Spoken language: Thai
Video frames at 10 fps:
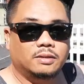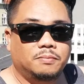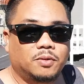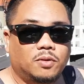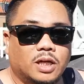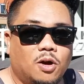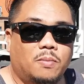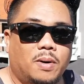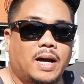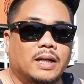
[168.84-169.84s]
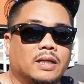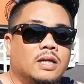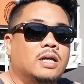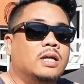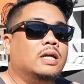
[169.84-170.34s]
มีคนเข้าบ้าน
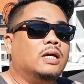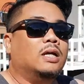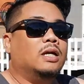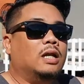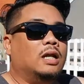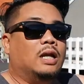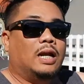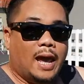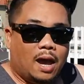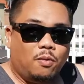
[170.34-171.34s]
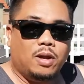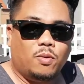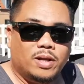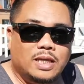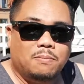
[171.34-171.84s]
แล้วไอ้
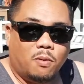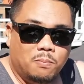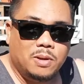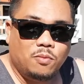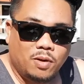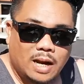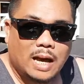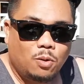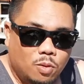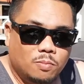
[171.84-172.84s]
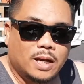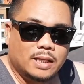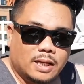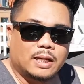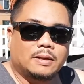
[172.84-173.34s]
วันที่ผมมีเวลาร่วมกัน
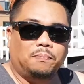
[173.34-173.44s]
นะฮะ